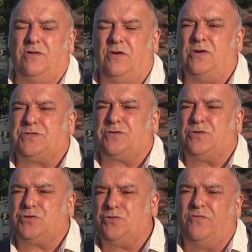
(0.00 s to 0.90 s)

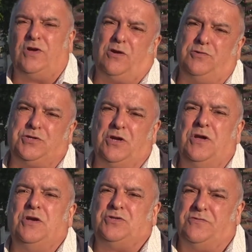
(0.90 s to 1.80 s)
lorsque j'ouvre la ruche,
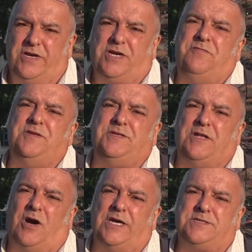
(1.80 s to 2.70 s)
je vérifie
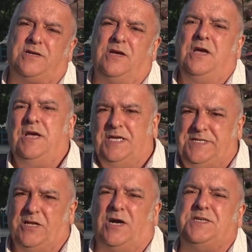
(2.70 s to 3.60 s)
s'il en reste, et
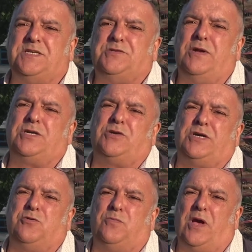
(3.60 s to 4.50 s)
s'il en reste, c'est celui-là que je
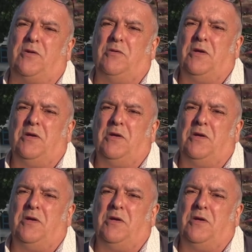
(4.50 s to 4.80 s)
récupère.